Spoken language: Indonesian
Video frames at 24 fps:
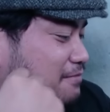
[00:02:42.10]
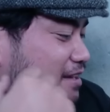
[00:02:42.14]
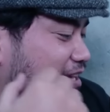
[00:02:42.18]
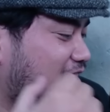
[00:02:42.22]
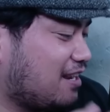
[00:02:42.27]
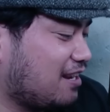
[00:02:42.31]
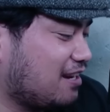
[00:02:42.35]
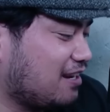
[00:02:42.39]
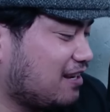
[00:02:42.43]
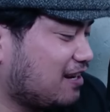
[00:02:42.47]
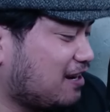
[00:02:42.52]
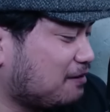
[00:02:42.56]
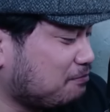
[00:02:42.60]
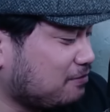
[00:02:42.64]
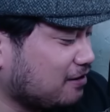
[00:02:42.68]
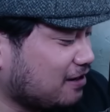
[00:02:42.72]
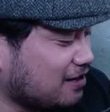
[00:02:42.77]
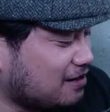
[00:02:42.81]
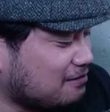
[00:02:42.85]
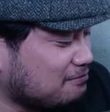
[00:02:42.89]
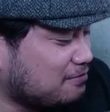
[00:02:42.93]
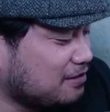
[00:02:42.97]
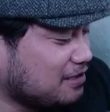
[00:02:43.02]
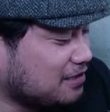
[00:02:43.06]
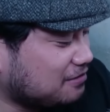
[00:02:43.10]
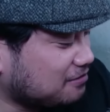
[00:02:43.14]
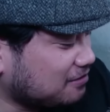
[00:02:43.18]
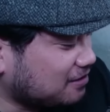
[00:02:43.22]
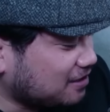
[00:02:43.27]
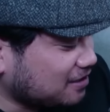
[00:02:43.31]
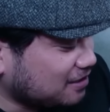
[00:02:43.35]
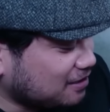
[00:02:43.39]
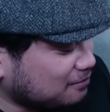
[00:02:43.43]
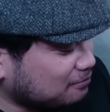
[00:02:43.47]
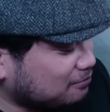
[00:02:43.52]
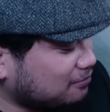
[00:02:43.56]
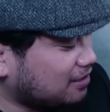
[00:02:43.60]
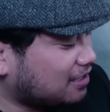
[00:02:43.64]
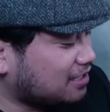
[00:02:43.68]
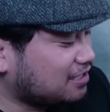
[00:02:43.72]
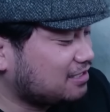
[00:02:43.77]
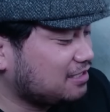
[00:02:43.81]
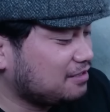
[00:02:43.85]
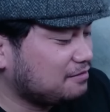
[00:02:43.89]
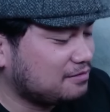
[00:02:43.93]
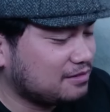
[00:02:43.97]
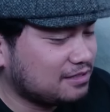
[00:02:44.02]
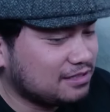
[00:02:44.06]
Biarkan kenapa-kenapa itu ada di Blue
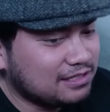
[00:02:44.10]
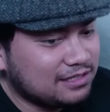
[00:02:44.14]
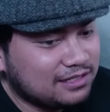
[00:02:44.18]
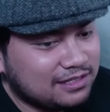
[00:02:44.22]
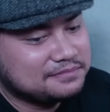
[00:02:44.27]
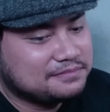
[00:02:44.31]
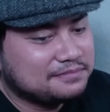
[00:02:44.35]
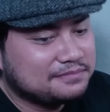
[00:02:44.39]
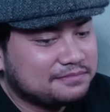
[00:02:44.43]
Archive saya.